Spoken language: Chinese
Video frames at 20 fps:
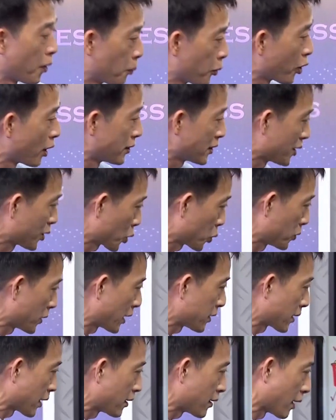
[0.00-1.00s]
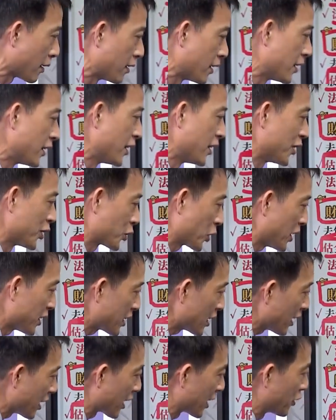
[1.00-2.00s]
了哈，不管是厨能等等，
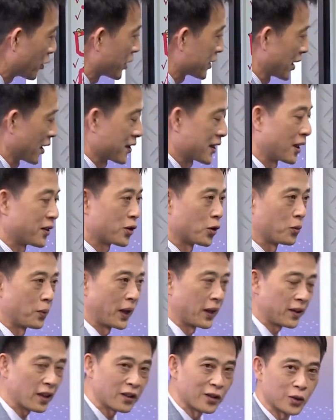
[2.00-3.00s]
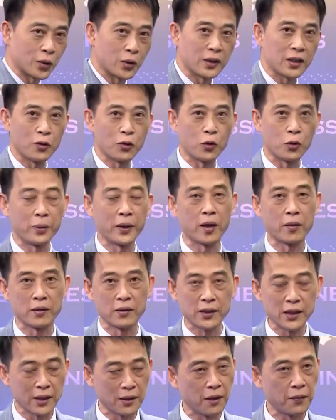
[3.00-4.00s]
最近一个月涨三十五趴，那你说这种股
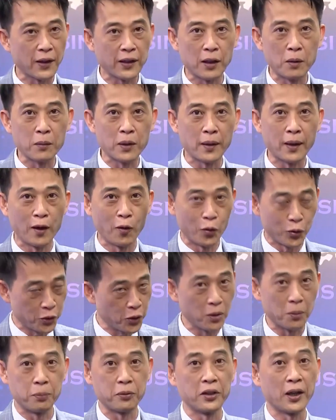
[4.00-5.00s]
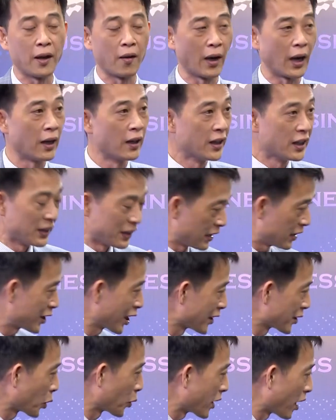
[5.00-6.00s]
票这个地方能不能来？我觉得不要了，你
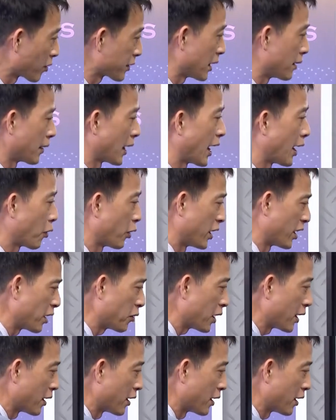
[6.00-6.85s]
这种要等拉回，